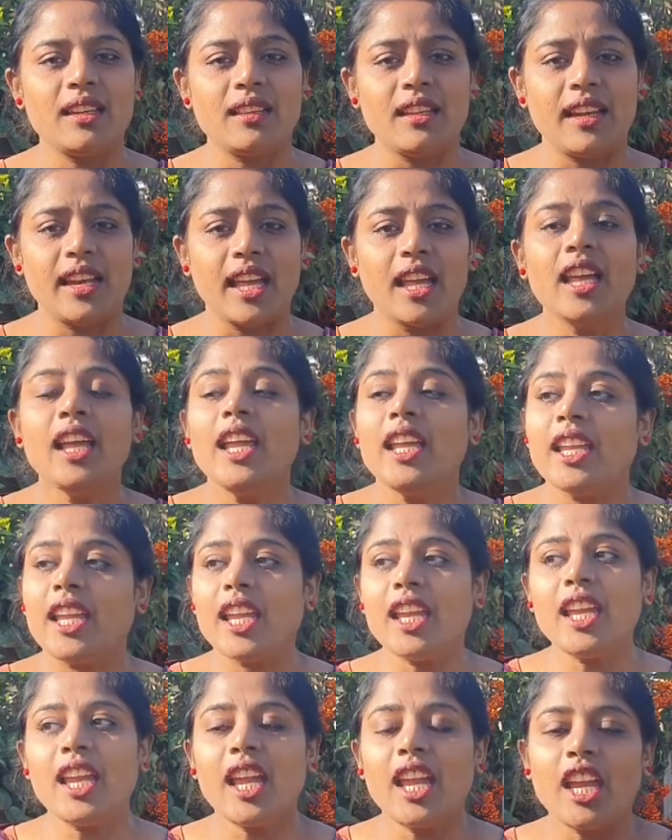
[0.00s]
இல்ல
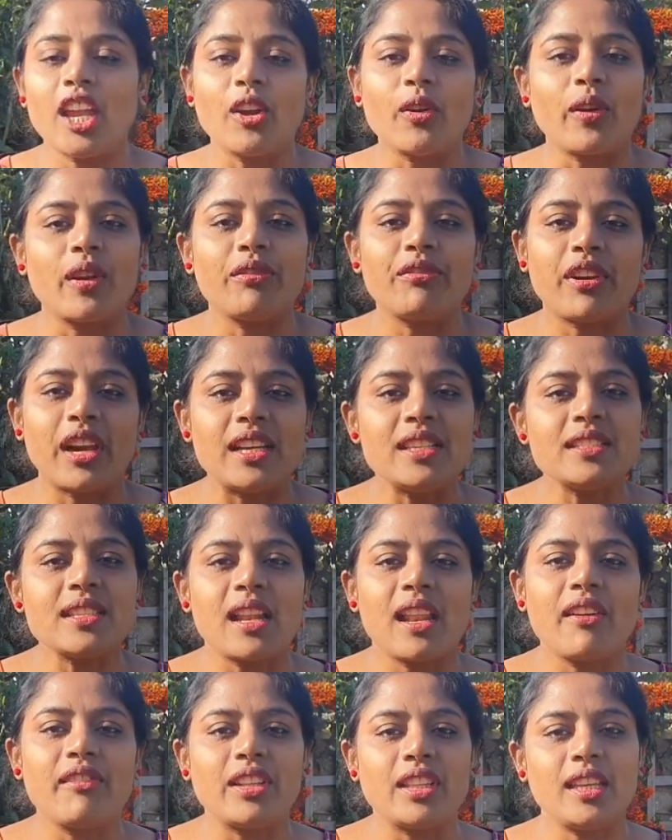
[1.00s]
இங்கேயே என்னோட ஃப்ரெண்ட்ஸ்
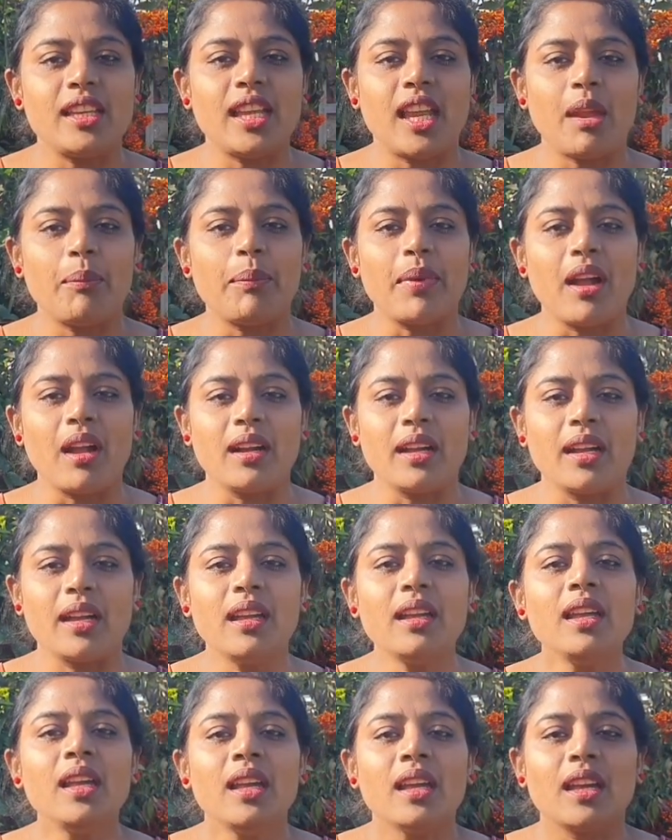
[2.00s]
எல்லாம் வந்து கேட்பாங்க
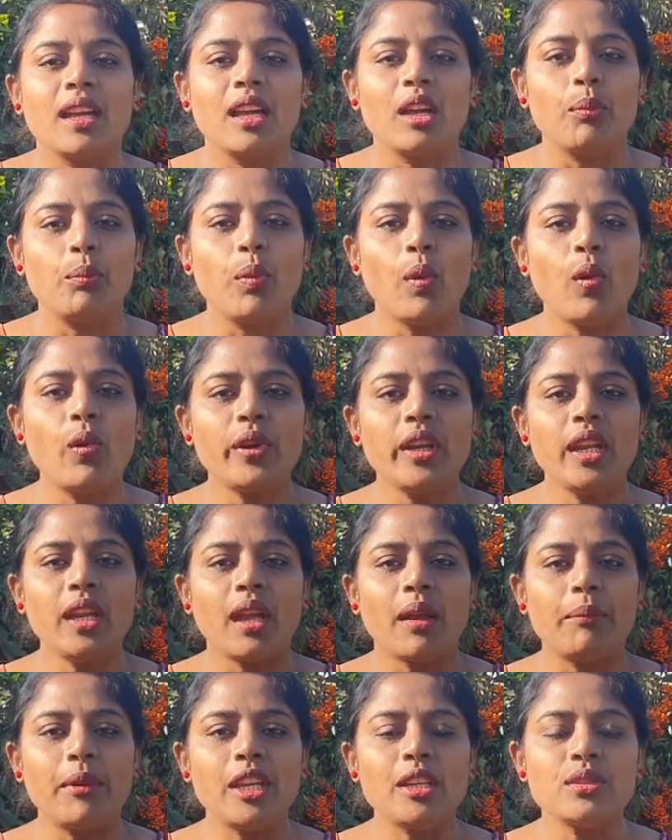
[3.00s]
போடி
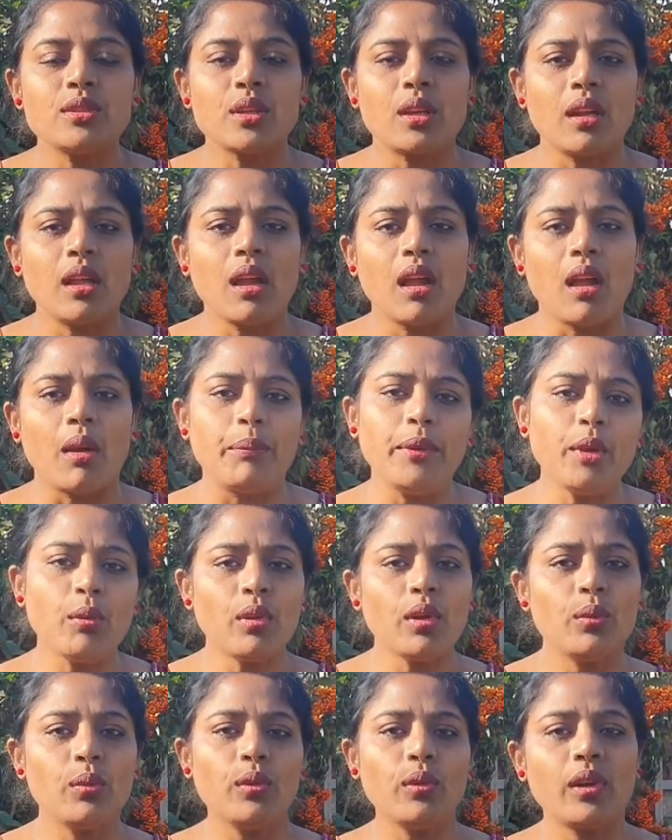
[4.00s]
அப்படின்னு சொன்னால் அப்படி
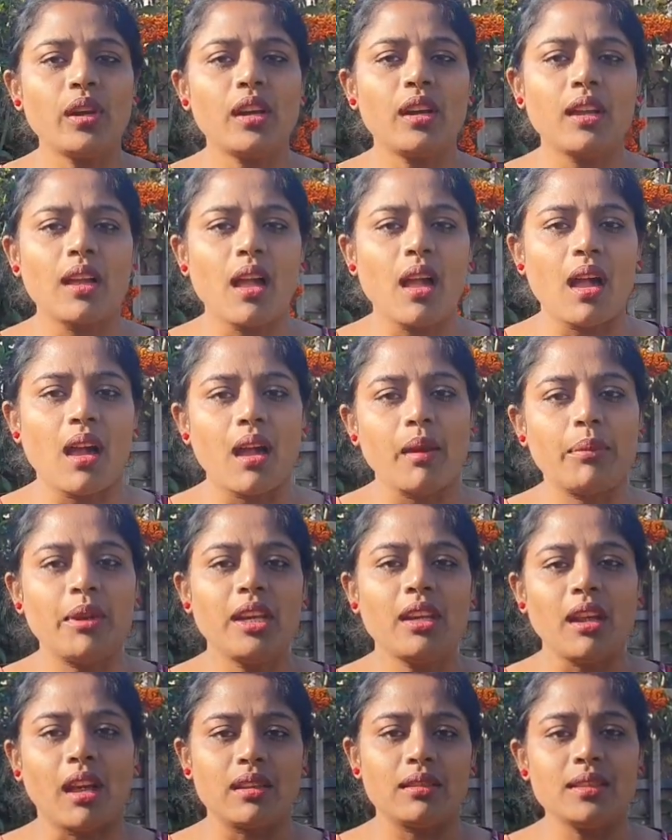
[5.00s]
ஒரு ஊர் இருக்கா
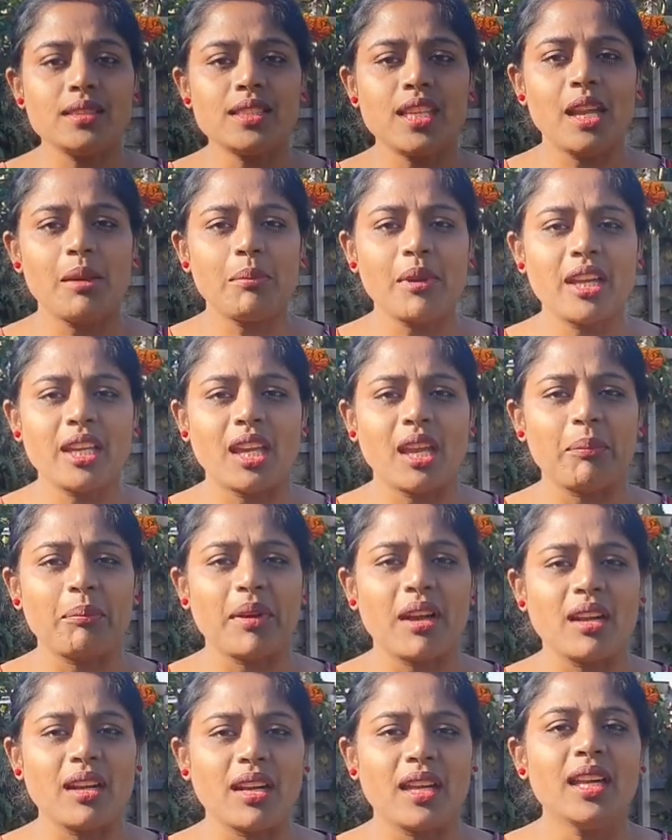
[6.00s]
அப்படின்னு அதிசயமாக
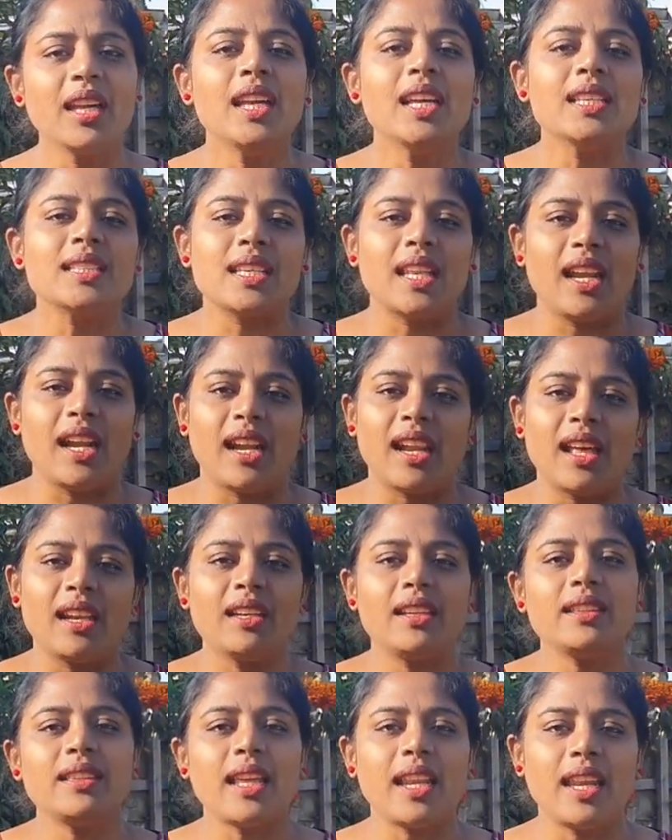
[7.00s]
கேட்பாங்க சரி
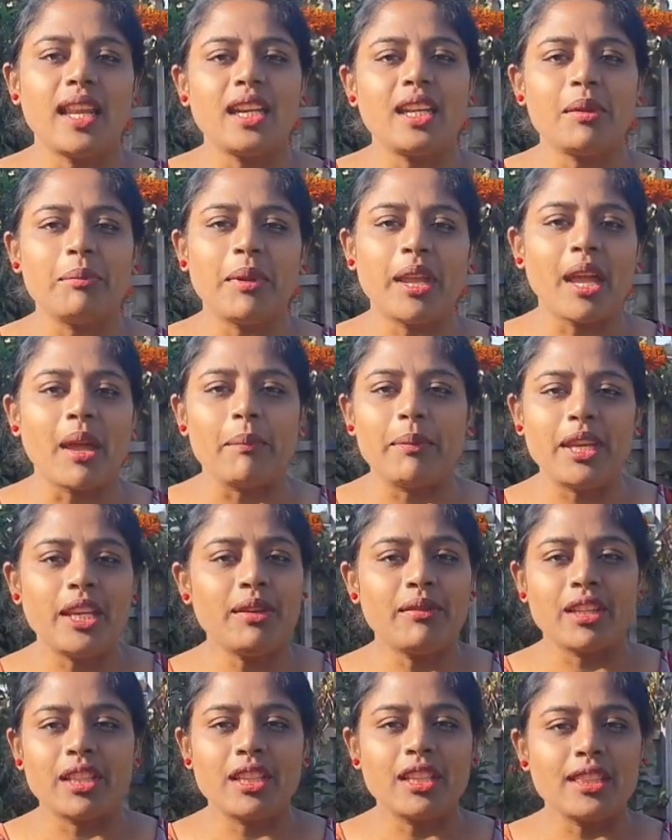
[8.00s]
எல்லாருக்கும் தெரியட்டுமே
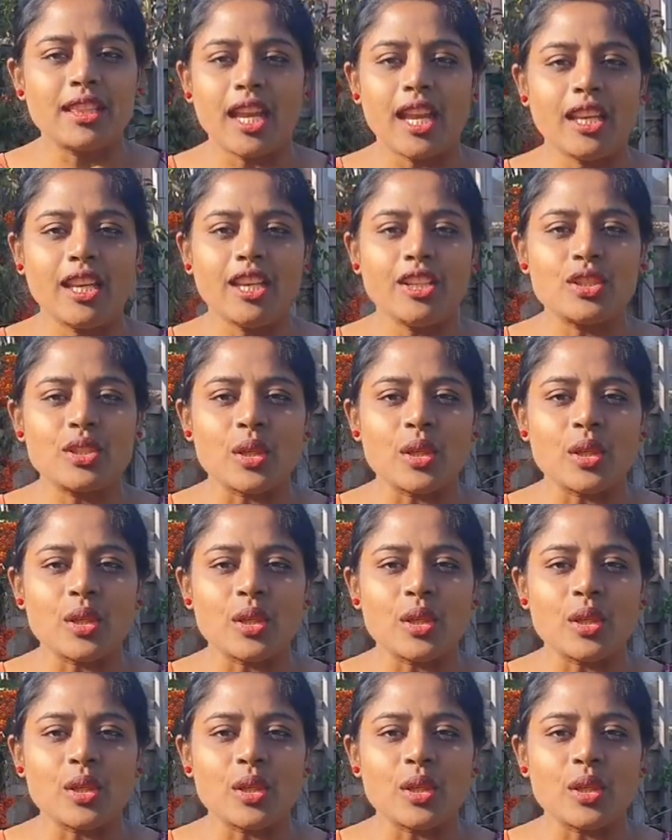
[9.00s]
அப்படின்னு வந்து தேனின்னு